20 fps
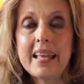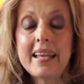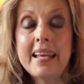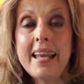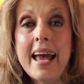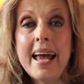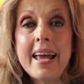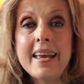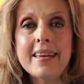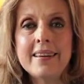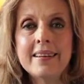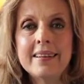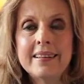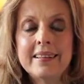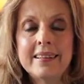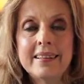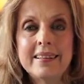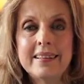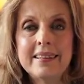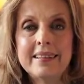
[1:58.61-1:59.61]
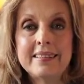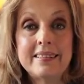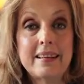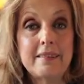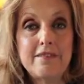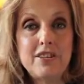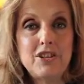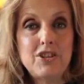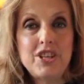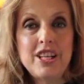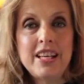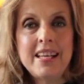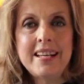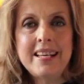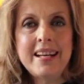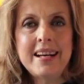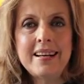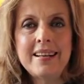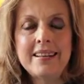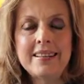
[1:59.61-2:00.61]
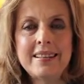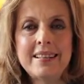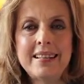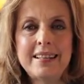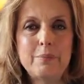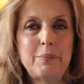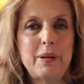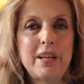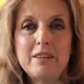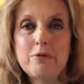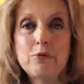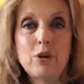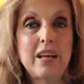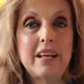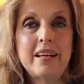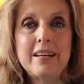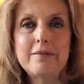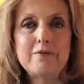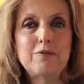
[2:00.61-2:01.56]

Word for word: Lei si avvicina perché vuole,